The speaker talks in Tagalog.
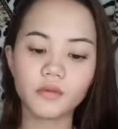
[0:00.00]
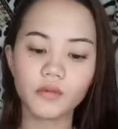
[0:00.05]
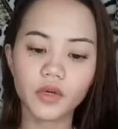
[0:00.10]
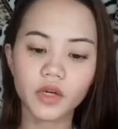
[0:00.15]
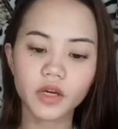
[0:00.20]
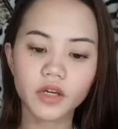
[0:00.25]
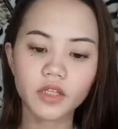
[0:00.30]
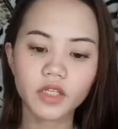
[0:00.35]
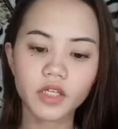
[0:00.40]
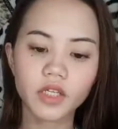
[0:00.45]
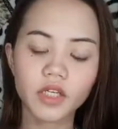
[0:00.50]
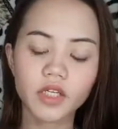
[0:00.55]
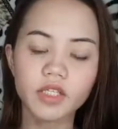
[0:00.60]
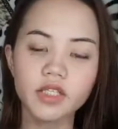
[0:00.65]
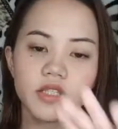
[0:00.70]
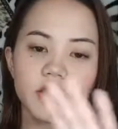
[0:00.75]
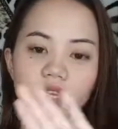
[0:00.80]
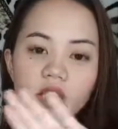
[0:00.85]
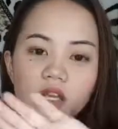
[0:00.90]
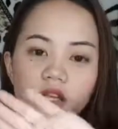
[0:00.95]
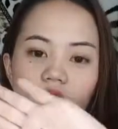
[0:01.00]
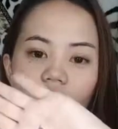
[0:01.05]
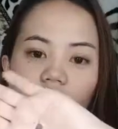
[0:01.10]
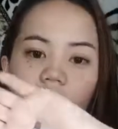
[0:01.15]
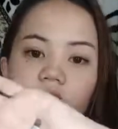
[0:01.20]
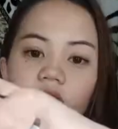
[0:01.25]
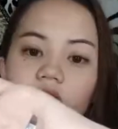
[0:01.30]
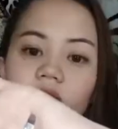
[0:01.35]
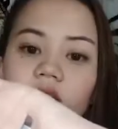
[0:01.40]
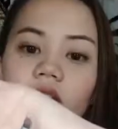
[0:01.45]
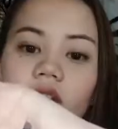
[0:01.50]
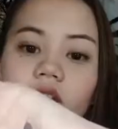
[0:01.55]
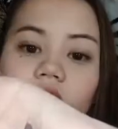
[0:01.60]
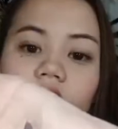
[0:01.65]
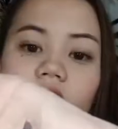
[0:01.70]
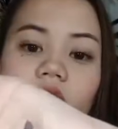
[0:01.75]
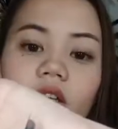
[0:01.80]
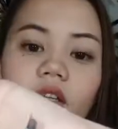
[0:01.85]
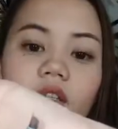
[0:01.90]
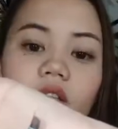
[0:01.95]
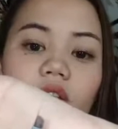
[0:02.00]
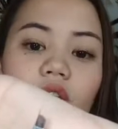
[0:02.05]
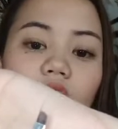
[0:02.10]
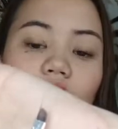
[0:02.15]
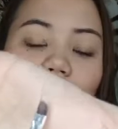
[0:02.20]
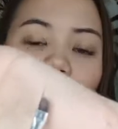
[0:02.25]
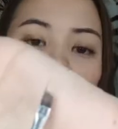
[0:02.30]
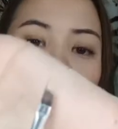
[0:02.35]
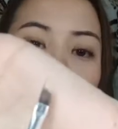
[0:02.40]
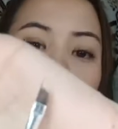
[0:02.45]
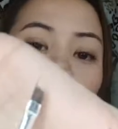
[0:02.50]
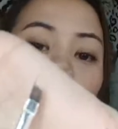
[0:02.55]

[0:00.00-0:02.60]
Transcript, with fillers: brush kasi tingnan nyo.